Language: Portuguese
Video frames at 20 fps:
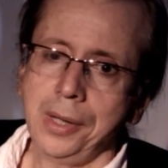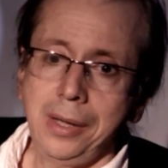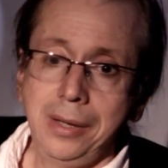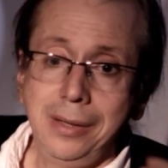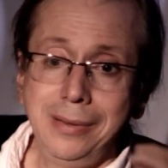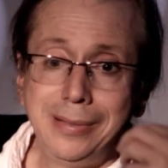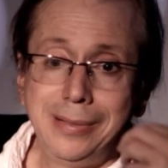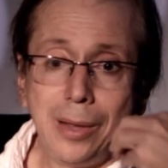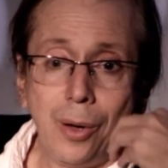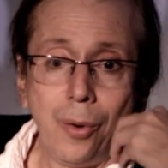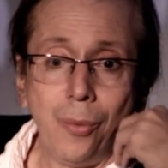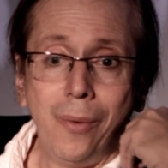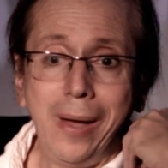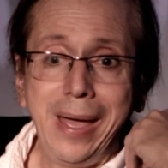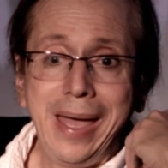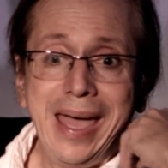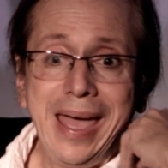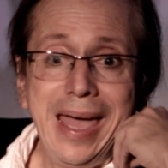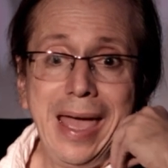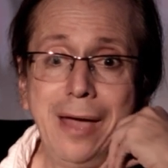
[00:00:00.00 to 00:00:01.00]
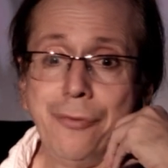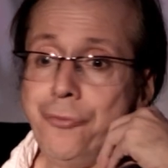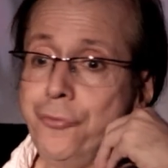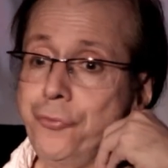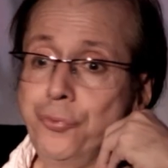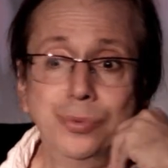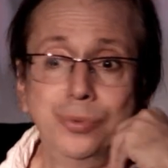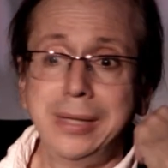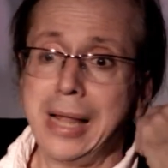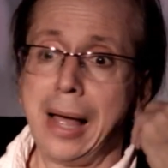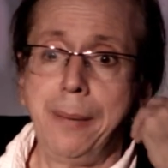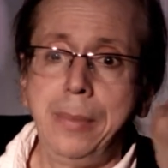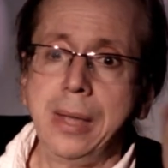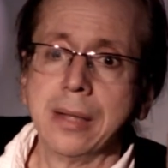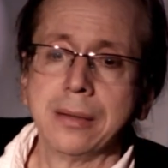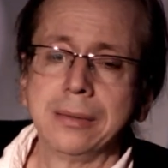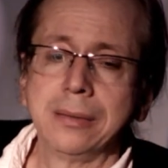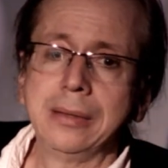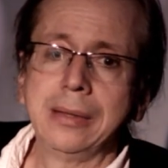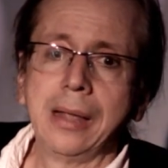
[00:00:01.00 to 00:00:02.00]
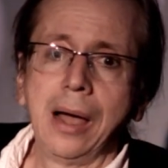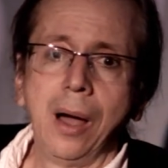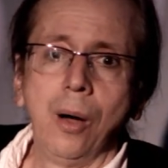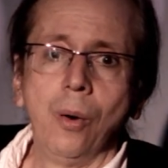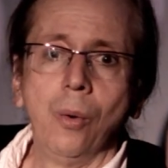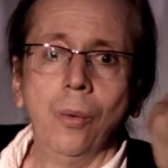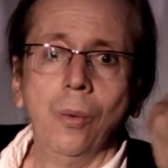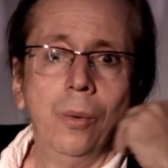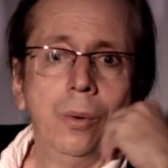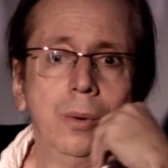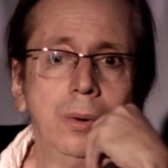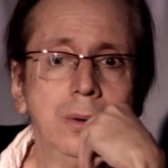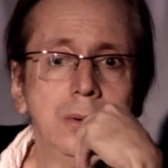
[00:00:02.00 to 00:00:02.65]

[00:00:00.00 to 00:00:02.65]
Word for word: Então, é fundamental,